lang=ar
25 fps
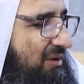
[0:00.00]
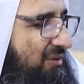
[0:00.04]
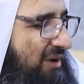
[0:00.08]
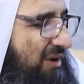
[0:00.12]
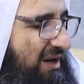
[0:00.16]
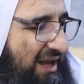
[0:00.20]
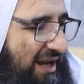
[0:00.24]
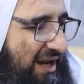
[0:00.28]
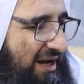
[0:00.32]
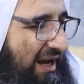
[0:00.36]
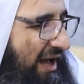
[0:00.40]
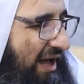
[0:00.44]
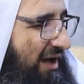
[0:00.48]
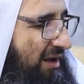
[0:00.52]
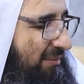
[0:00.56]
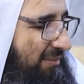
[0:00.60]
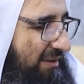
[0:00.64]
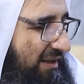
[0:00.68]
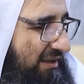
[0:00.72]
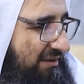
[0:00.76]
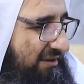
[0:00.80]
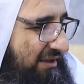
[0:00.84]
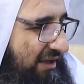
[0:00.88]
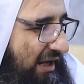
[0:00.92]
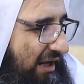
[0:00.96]
والألعاب
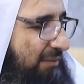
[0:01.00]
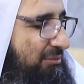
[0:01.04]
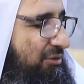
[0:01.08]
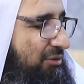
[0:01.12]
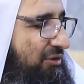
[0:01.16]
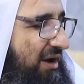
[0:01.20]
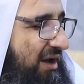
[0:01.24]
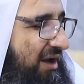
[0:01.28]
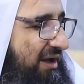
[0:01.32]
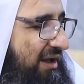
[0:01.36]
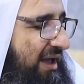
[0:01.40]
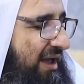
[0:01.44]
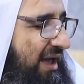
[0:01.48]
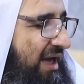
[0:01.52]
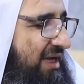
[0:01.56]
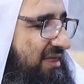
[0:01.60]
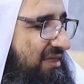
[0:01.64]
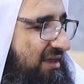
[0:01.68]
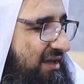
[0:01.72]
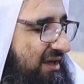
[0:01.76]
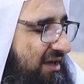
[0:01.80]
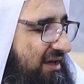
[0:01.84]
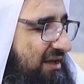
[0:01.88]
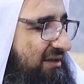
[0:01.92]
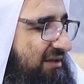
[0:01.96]
التي يلعبوها
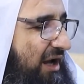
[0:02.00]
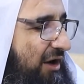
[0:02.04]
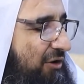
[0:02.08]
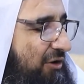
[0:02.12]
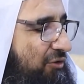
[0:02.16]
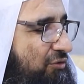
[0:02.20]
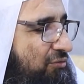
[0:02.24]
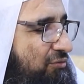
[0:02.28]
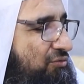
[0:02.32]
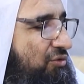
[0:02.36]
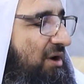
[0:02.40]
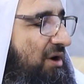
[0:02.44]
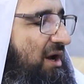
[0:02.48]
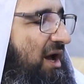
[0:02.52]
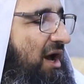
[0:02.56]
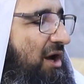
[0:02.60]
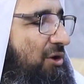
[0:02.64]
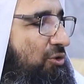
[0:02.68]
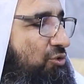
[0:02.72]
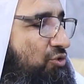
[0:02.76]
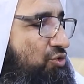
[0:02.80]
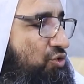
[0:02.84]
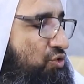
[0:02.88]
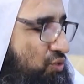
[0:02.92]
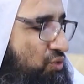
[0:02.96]
هذه تحكمها
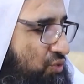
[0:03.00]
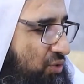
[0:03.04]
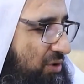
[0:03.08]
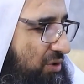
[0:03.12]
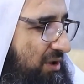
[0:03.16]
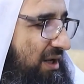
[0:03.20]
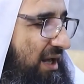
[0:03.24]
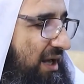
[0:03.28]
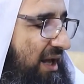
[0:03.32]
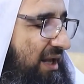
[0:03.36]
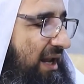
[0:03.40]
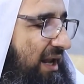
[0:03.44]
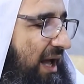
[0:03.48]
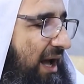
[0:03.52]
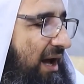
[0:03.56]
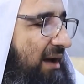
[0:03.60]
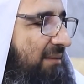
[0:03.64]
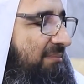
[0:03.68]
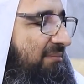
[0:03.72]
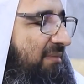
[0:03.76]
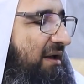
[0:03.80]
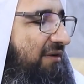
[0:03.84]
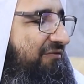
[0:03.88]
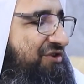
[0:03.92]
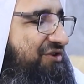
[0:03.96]
الأصول
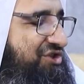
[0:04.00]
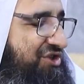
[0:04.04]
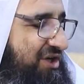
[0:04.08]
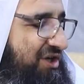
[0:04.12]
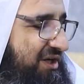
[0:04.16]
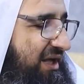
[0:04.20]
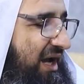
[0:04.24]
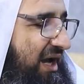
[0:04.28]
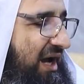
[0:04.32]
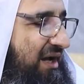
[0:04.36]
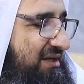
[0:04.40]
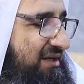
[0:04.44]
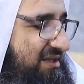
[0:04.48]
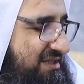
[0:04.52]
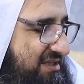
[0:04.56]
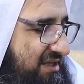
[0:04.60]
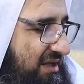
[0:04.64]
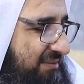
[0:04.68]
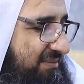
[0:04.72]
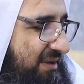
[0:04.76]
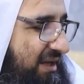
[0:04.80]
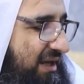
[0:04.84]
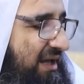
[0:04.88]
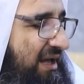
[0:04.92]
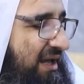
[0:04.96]
العامة في الشريعة
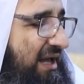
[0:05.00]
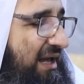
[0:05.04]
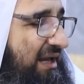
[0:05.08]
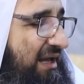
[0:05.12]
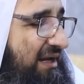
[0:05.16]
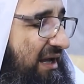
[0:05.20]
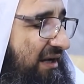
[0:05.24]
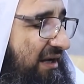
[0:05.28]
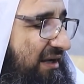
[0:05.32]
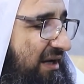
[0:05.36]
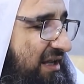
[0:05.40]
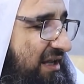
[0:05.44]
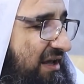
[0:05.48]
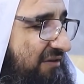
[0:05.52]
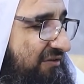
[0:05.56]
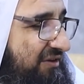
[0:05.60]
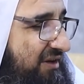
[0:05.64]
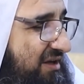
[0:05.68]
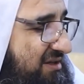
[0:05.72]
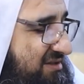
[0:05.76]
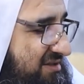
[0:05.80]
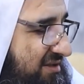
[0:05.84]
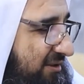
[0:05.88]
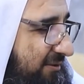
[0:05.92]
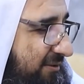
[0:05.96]
الإسلامية لكن هي في
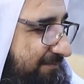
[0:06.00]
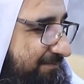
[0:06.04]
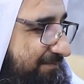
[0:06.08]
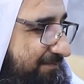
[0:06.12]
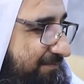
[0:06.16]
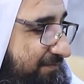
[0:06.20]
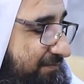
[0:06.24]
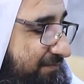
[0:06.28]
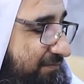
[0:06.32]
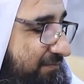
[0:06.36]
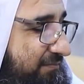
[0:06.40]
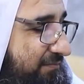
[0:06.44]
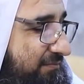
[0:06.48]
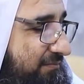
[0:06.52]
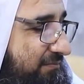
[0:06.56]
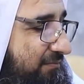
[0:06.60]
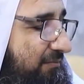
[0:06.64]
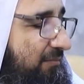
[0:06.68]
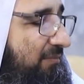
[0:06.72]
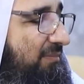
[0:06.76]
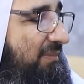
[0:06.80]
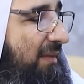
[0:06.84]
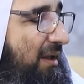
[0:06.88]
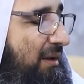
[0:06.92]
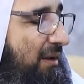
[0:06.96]
الأصل
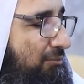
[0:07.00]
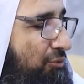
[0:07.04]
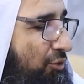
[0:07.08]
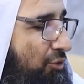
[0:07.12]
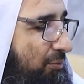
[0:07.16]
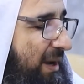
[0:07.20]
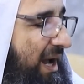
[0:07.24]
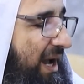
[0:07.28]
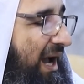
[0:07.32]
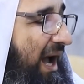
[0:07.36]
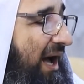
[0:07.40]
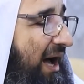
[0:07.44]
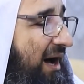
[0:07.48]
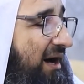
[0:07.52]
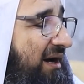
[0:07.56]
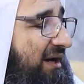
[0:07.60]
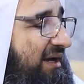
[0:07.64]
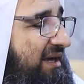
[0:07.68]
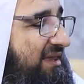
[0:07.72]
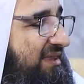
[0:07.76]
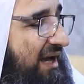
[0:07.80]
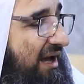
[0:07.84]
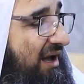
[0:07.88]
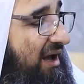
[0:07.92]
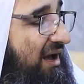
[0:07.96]
مباحة
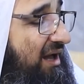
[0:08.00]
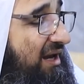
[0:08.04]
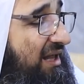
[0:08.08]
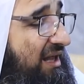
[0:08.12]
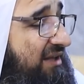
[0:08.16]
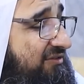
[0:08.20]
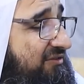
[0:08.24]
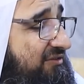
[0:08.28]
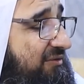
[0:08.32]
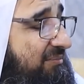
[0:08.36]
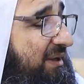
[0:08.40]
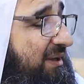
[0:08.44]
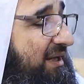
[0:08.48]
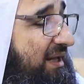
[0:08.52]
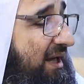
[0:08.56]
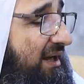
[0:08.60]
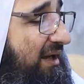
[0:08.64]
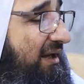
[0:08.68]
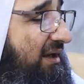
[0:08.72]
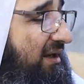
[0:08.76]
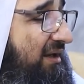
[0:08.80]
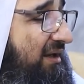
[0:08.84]
إذا خلت من